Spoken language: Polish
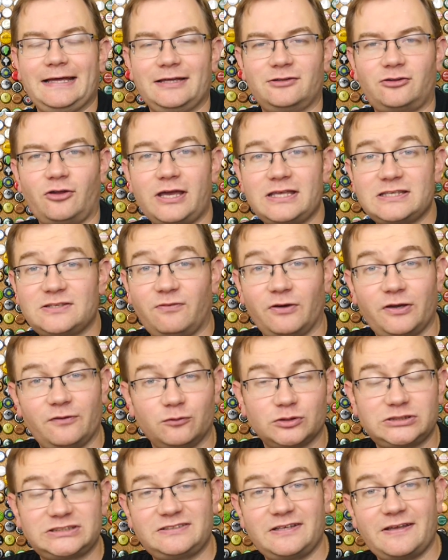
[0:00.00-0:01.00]
To jest w
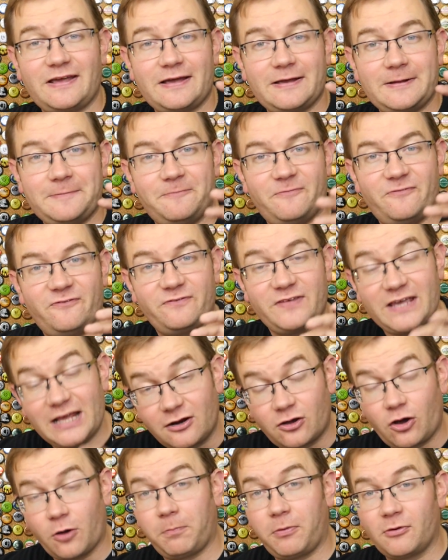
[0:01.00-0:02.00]
województwie
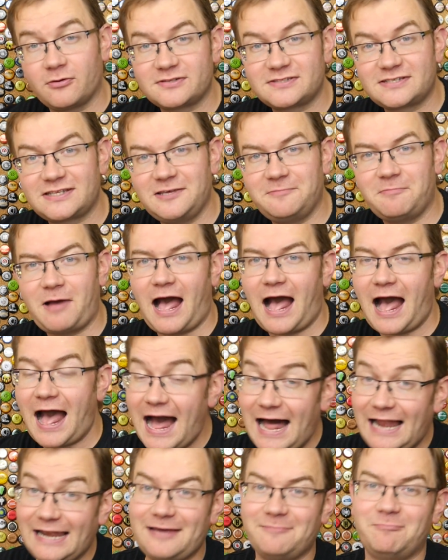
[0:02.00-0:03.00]
wielkopolskim,
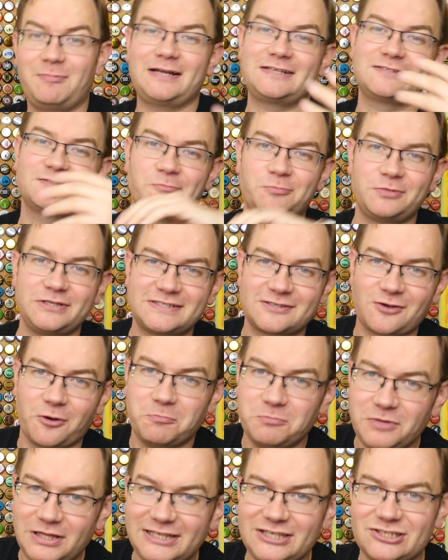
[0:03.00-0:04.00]
ale bardzo blisko
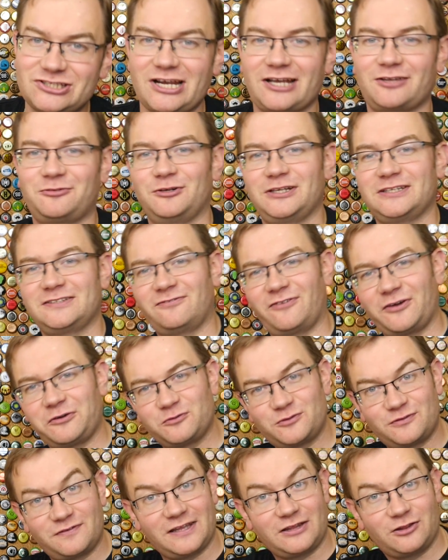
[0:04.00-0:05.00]
Milicza, który jest w
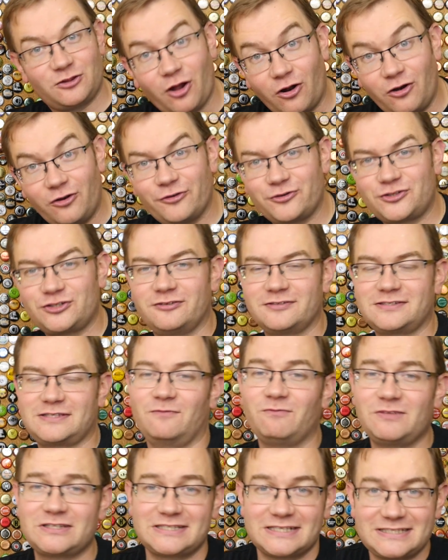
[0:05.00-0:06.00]
województwie
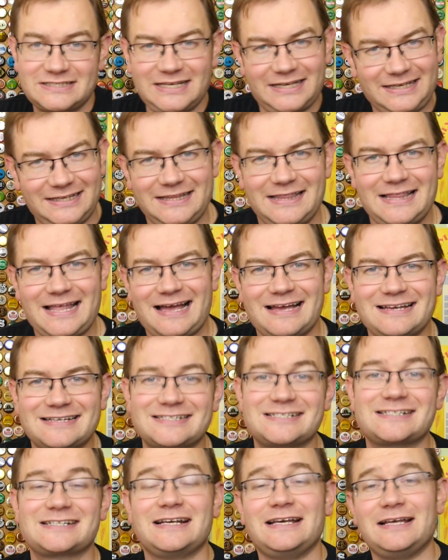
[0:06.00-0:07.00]
dolnośląskim, więc to jest taki
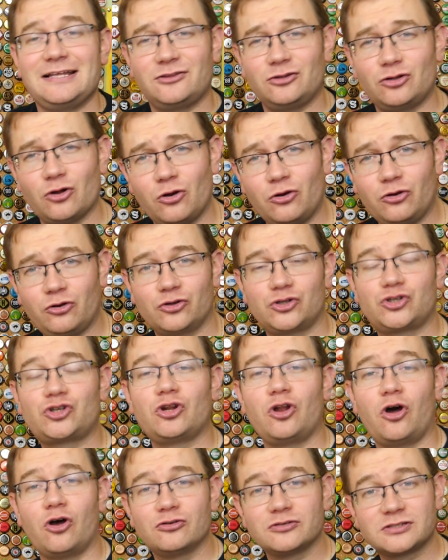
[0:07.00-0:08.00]
nasz
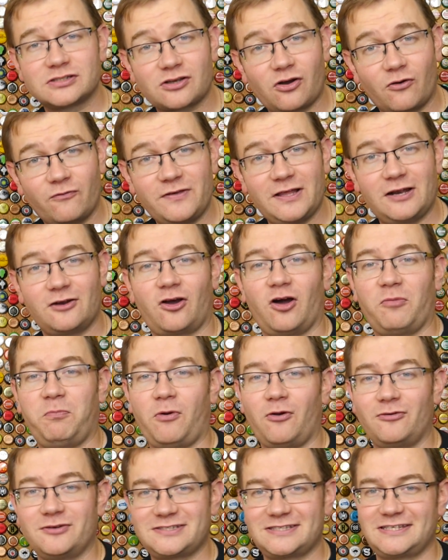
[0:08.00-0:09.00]

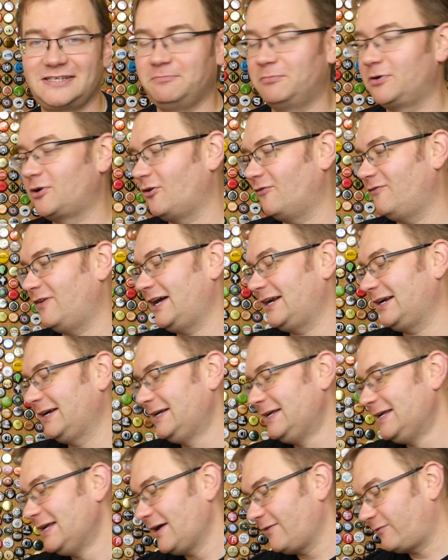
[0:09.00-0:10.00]
dolnośląsko-wielkopolski browar,
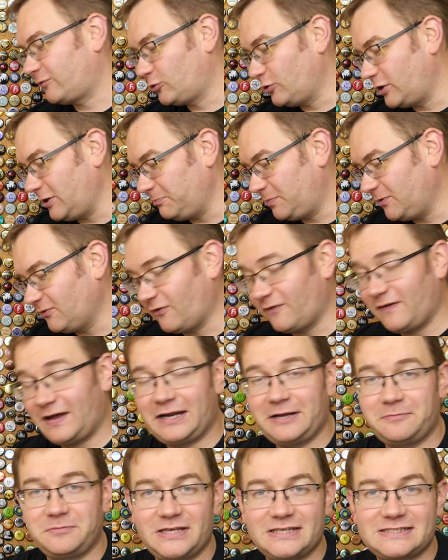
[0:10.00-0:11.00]
w którym
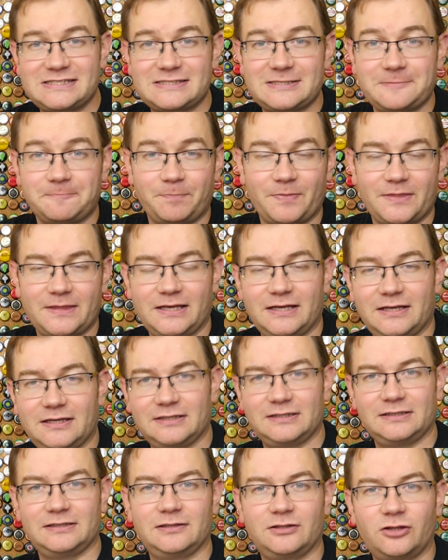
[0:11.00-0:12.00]
piwowarem jest mm,
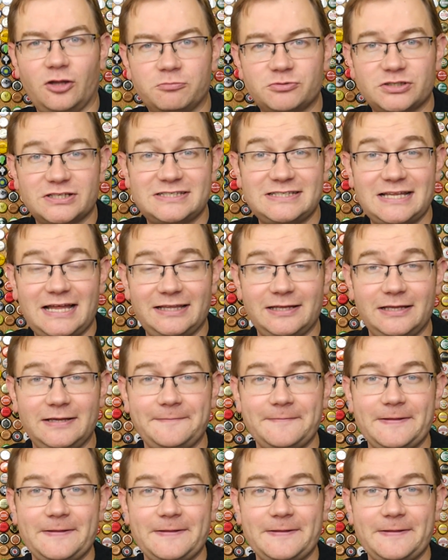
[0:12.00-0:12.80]
e, dobrze znany